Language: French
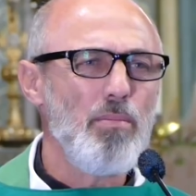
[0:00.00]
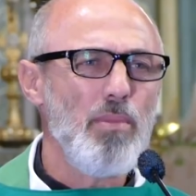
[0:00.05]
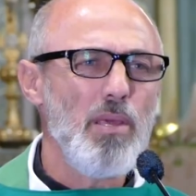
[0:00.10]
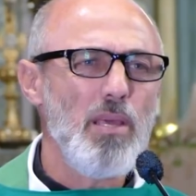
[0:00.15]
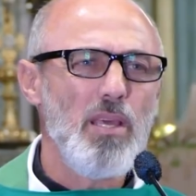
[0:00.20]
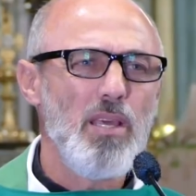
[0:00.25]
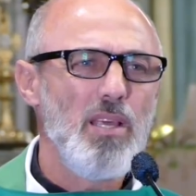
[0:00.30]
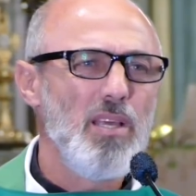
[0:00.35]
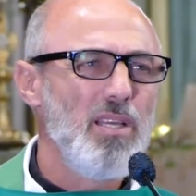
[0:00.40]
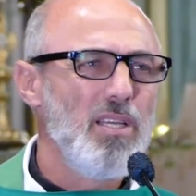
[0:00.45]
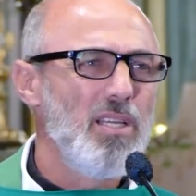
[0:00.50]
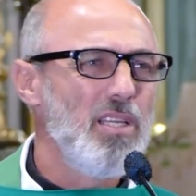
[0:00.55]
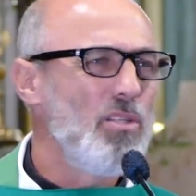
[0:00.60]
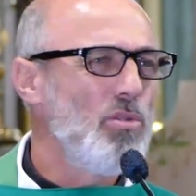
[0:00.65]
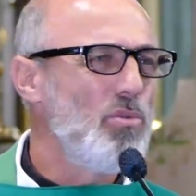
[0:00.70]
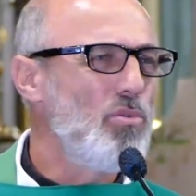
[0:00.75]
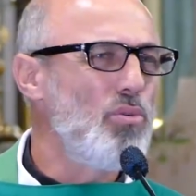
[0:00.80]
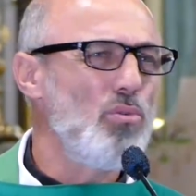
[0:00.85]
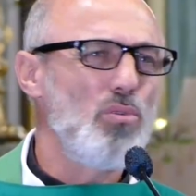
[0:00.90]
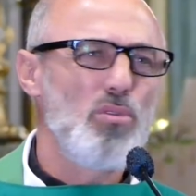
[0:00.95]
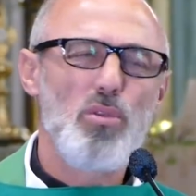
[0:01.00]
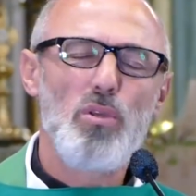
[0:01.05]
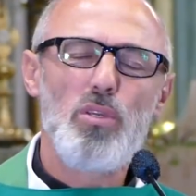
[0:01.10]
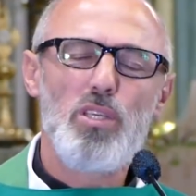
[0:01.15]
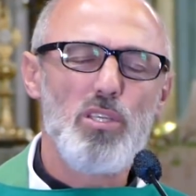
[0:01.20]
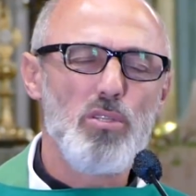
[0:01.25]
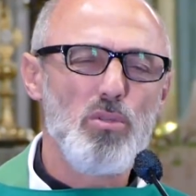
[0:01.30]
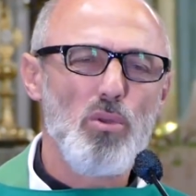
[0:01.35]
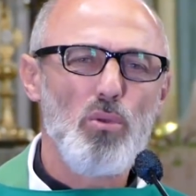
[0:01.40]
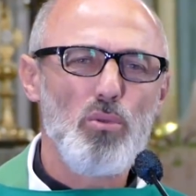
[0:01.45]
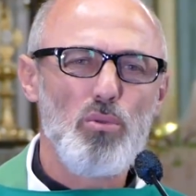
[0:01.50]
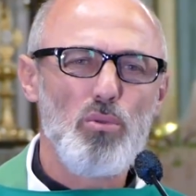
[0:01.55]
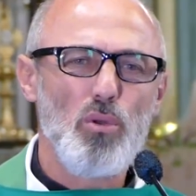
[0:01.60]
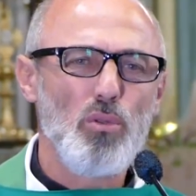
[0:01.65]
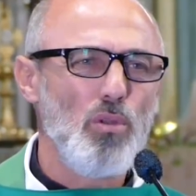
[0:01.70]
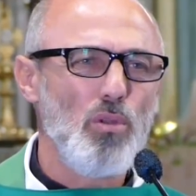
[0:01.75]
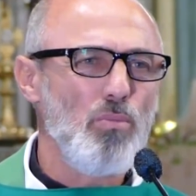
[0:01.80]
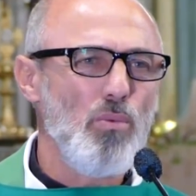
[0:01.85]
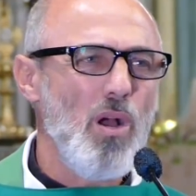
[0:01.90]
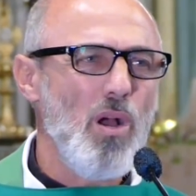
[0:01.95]
aimer tous ceux qui sont
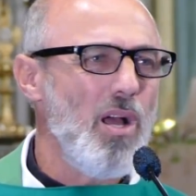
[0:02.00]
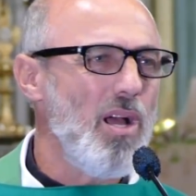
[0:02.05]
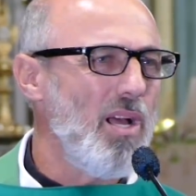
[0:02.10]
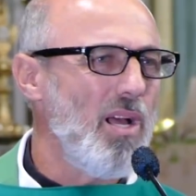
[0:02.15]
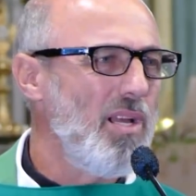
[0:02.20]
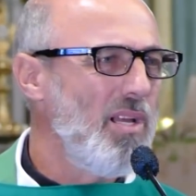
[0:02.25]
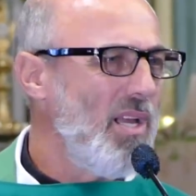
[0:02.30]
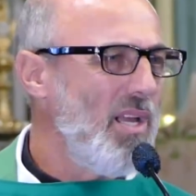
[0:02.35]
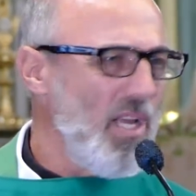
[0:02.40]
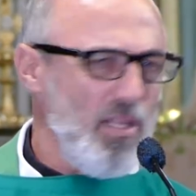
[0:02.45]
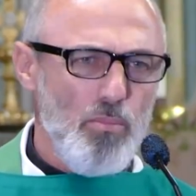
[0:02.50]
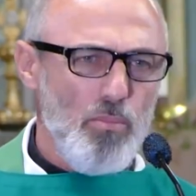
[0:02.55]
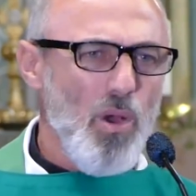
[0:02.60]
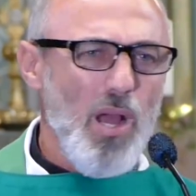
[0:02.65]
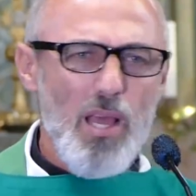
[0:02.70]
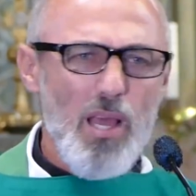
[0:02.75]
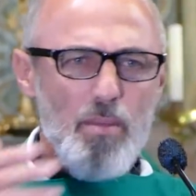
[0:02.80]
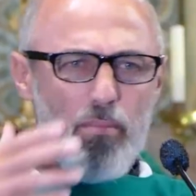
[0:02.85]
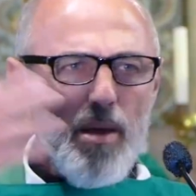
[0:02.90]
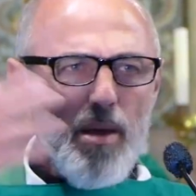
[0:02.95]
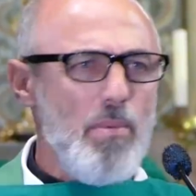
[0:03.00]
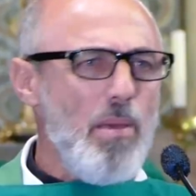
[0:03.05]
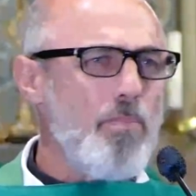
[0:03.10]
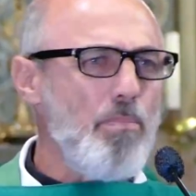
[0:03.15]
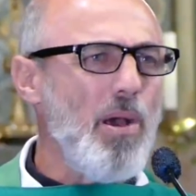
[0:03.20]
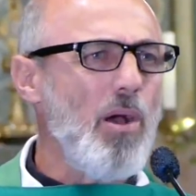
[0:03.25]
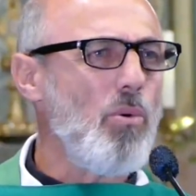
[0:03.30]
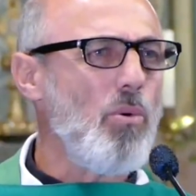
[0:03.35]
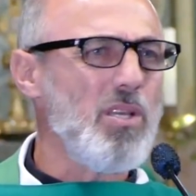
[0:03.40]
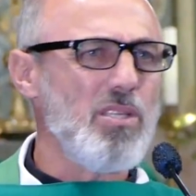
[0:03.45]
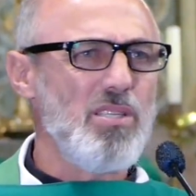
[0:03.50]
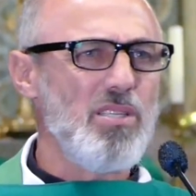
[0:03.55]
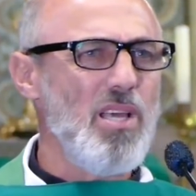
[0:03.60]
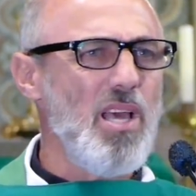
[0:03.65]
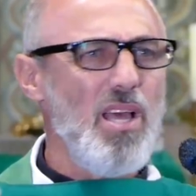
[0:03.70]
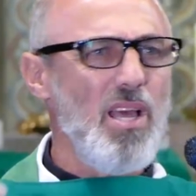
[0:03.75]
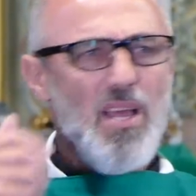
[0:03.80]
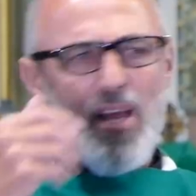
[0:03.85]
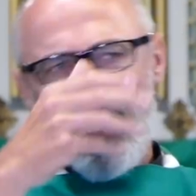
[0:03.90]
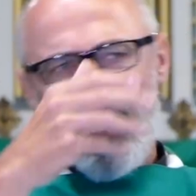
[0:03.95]
autour de moi, aide-moi à aimer mes
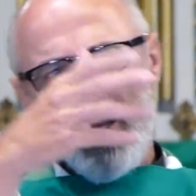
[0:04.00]
paroissiens,